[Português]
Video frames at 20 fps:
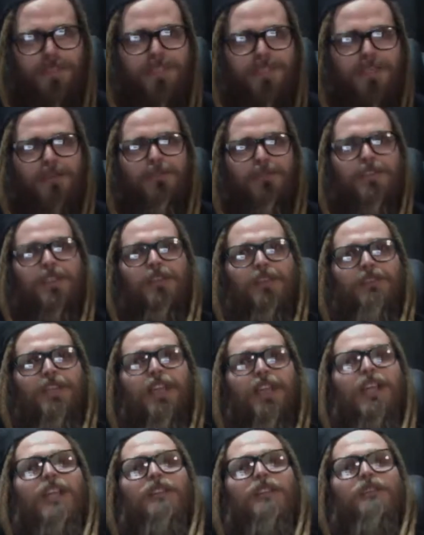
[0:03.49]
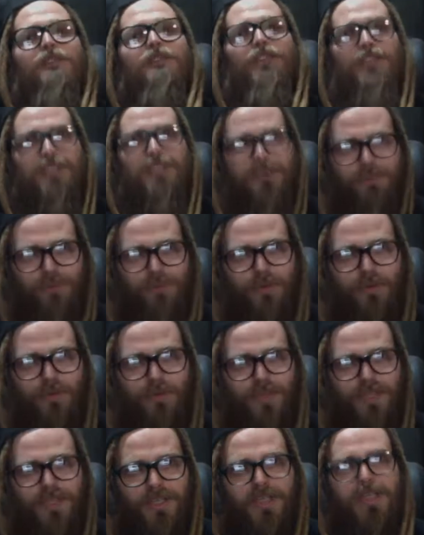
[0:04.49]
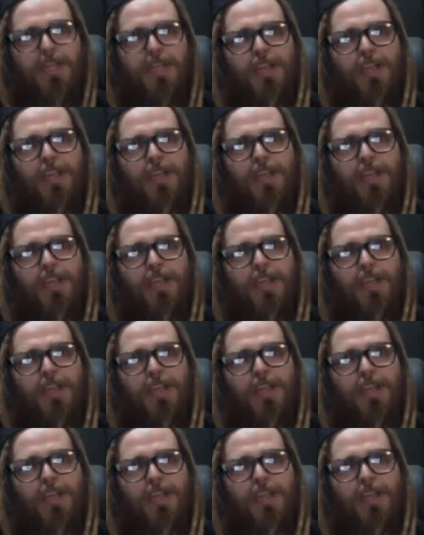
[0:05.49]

salve, salve galera do Facebook.